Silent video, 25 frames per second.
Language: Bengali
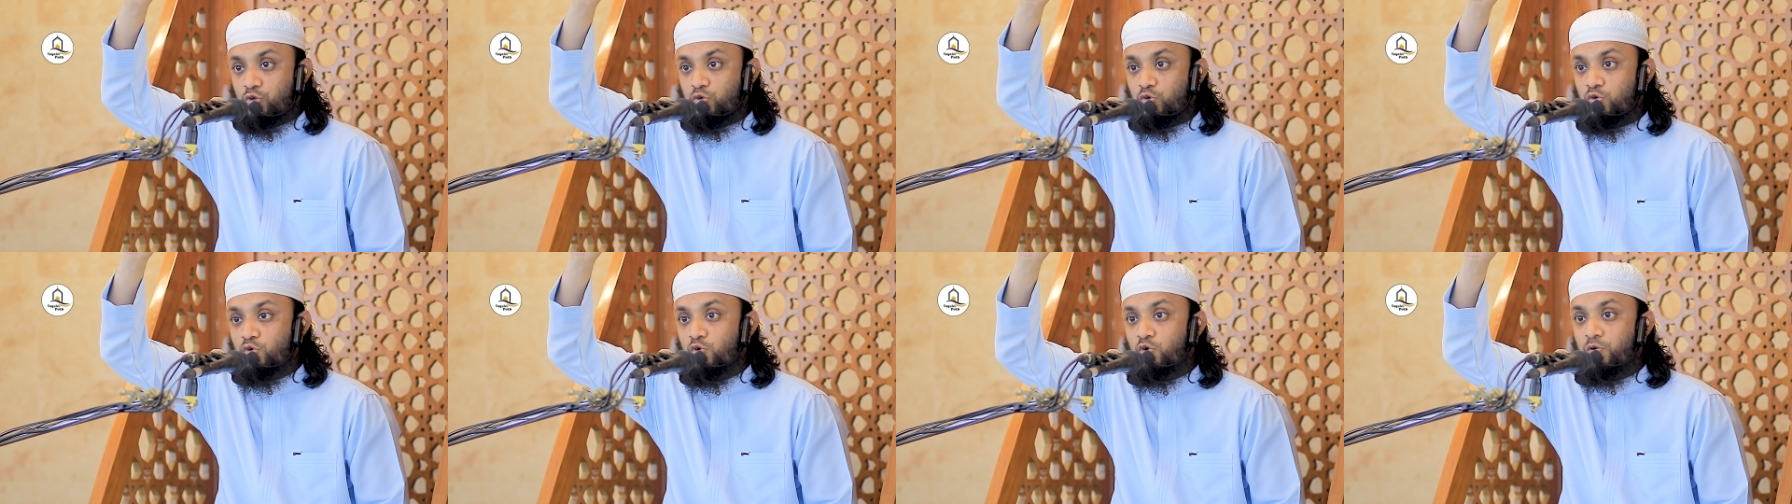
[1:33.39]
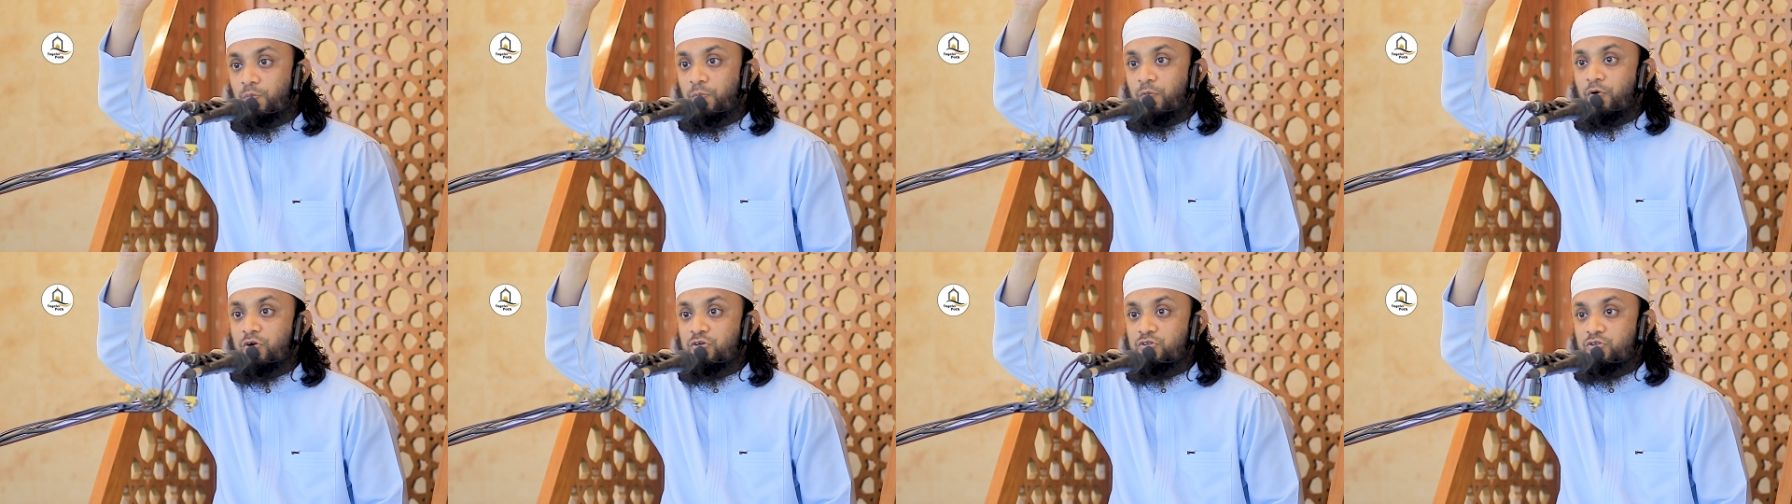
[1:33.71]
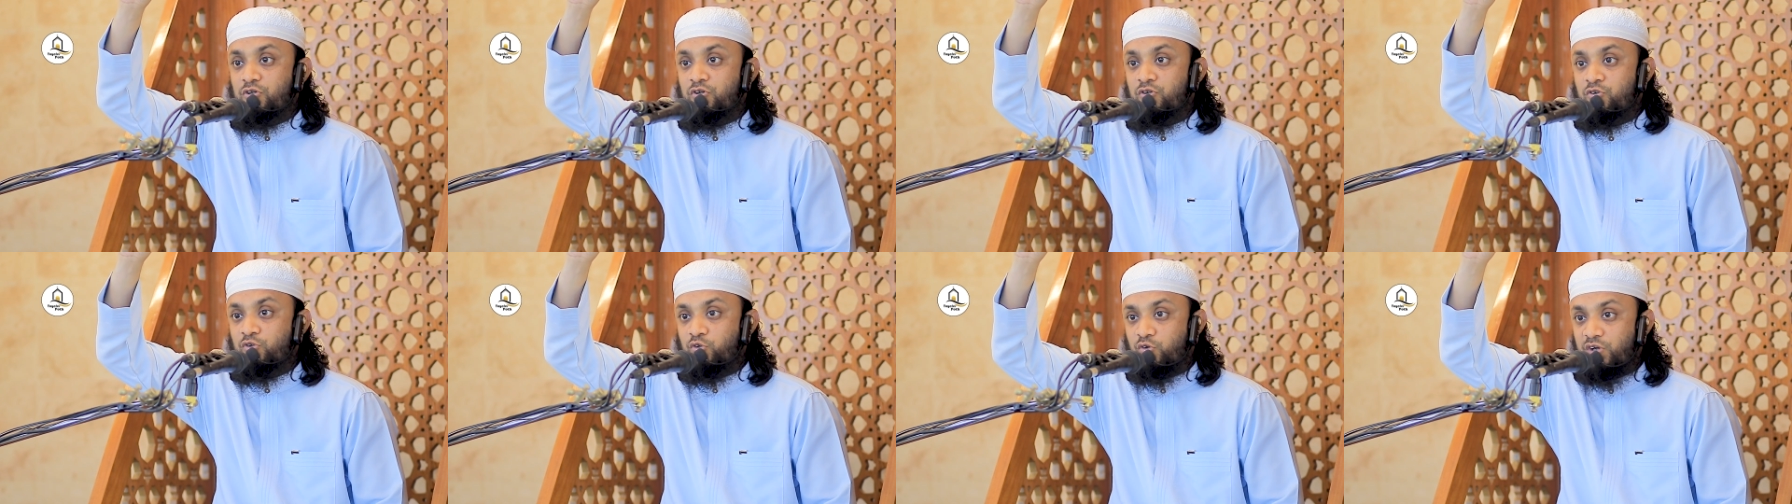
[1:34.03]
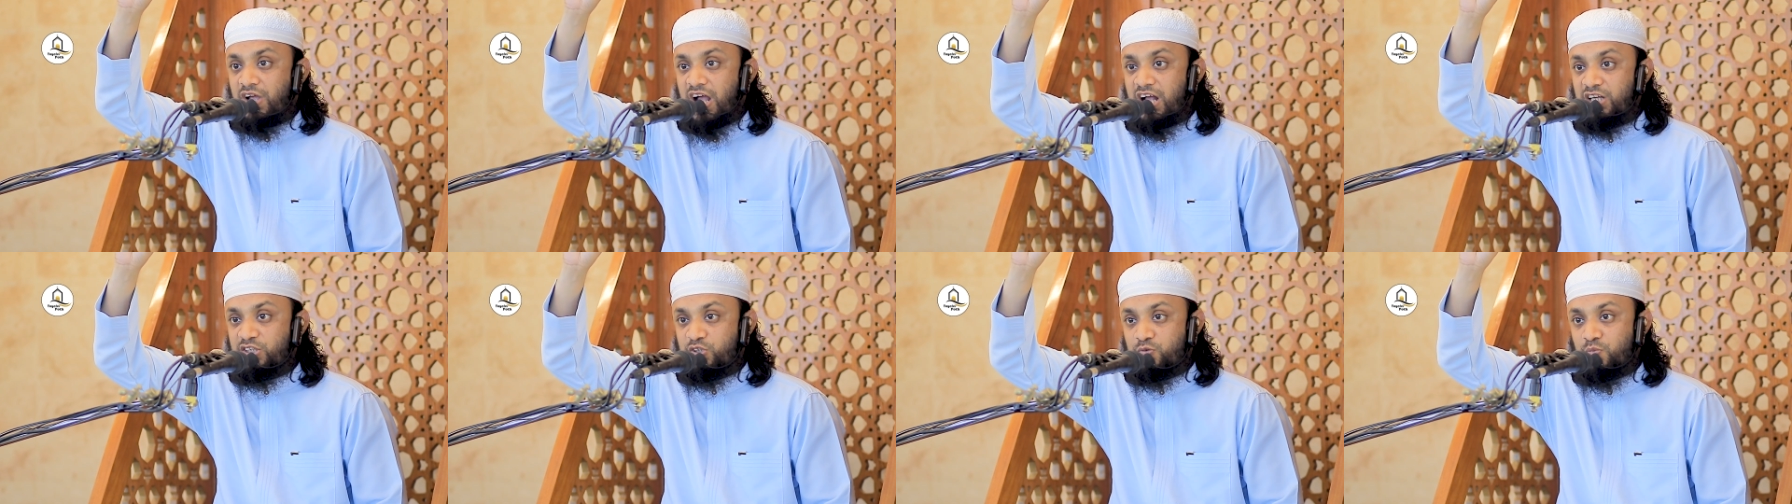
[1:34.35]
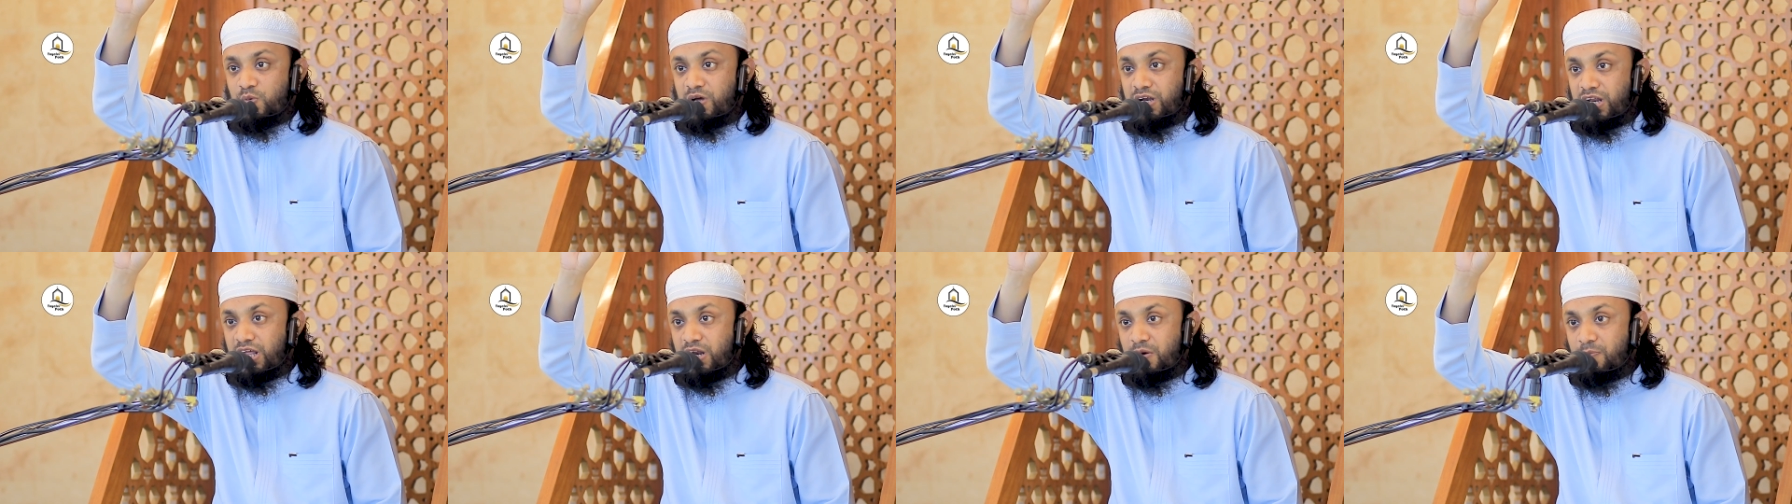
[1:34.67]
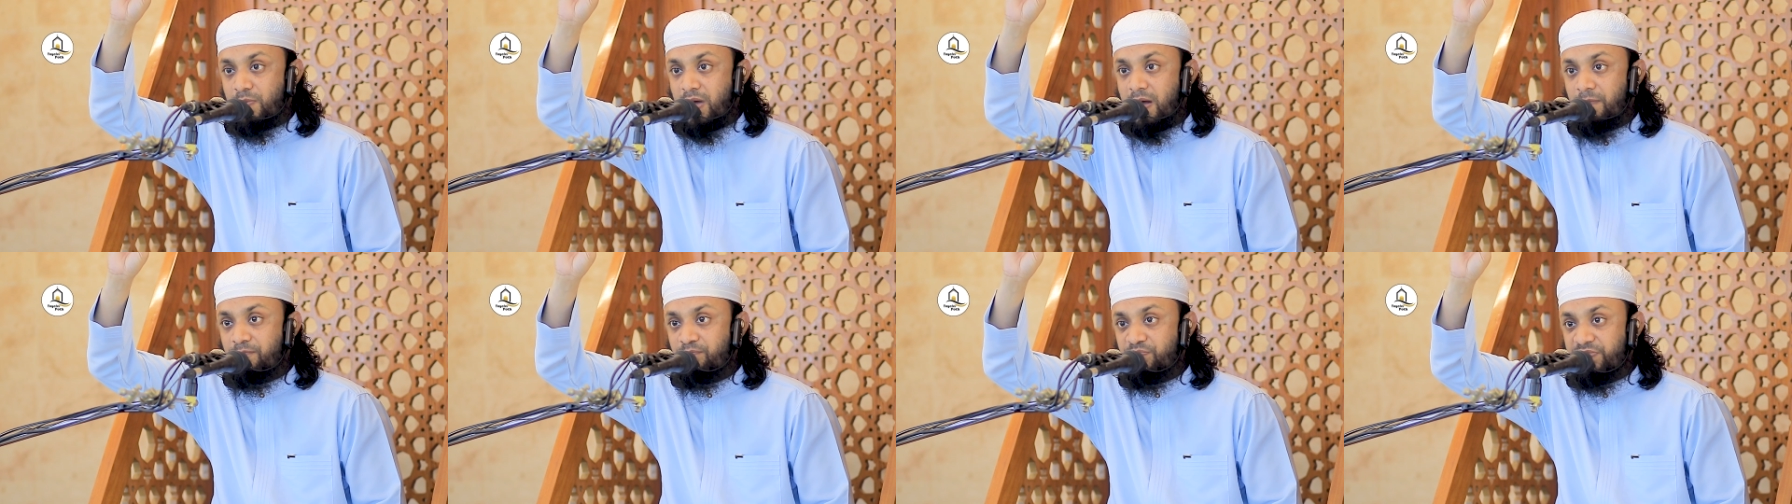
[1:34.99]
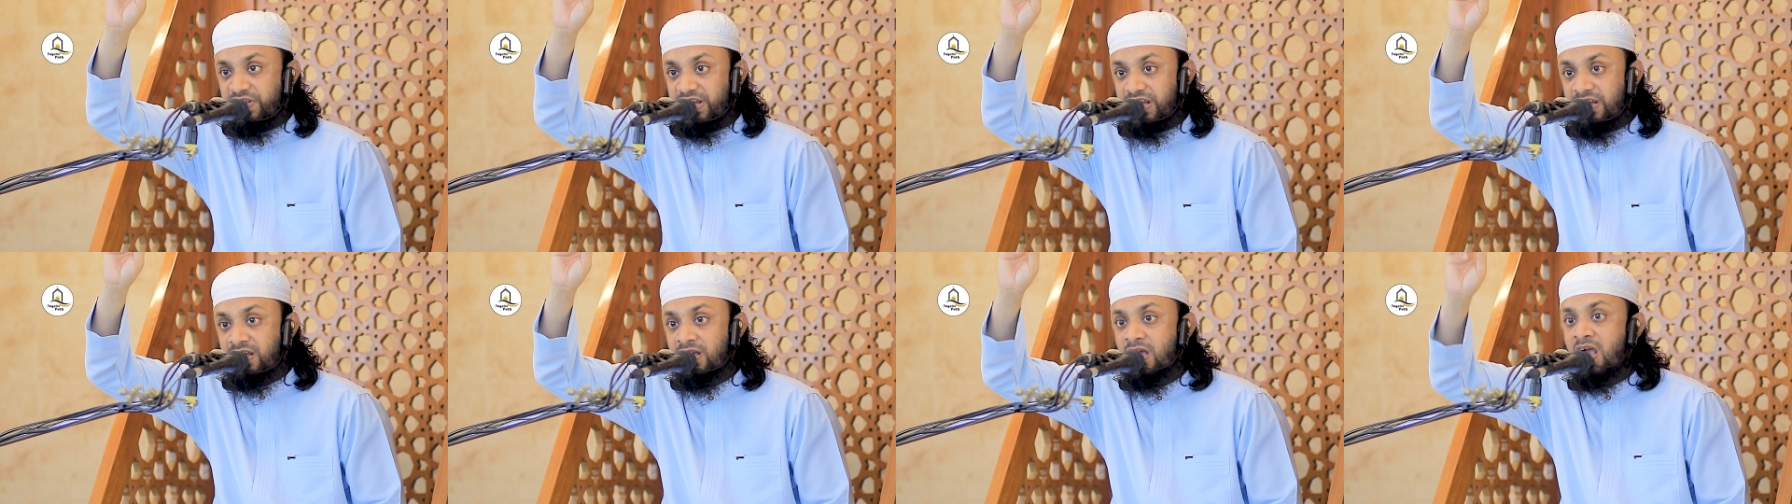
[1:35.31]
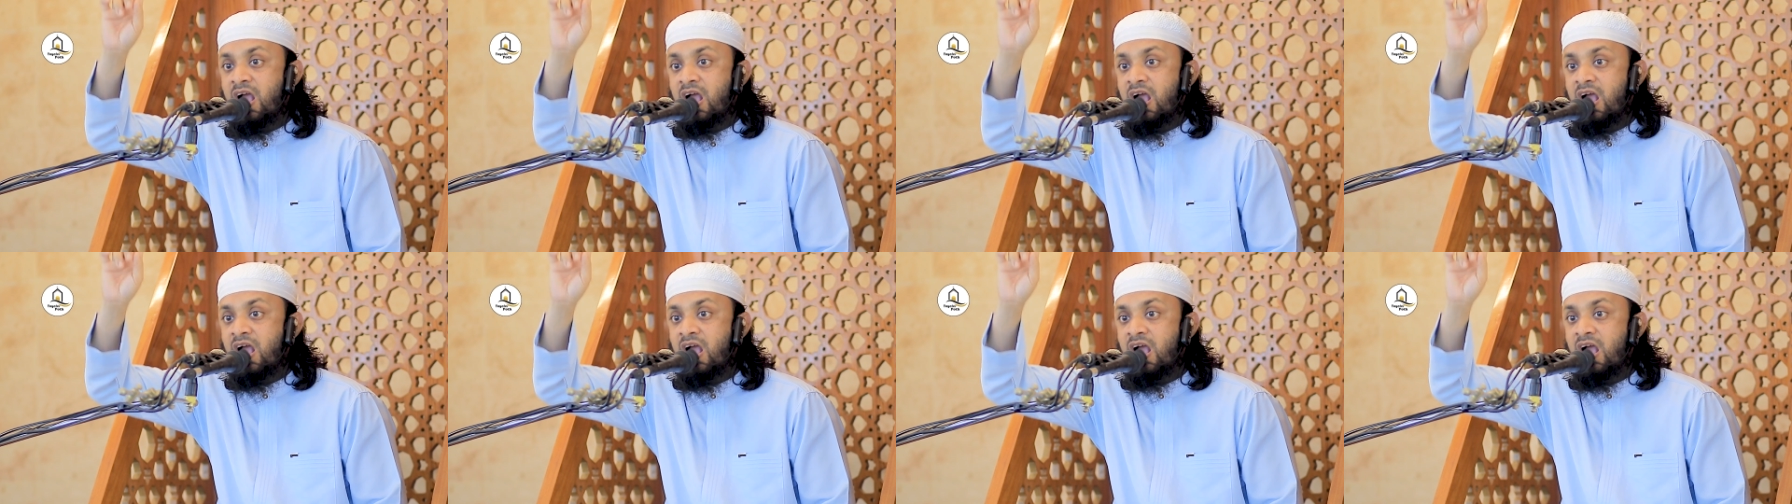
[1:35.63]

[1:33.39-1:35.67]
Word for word: দূর পর্যন্ত আসমানের ব্যাপ্তি